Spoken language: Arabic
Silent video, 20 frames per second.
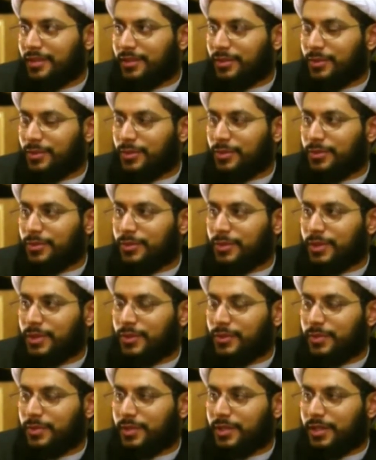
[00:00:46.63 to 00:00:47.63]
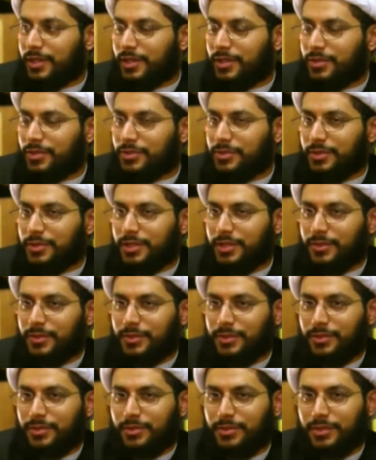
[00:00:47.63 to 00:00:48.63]
أنه كل يوم عاشوراء
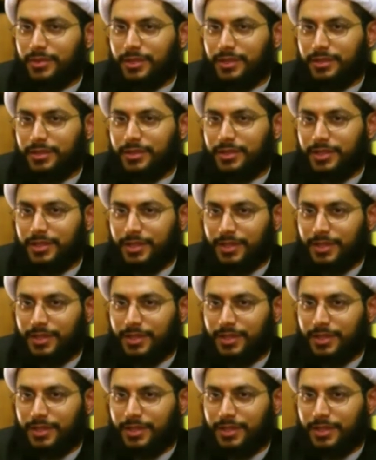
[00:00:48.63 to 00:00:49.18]
وكل أرض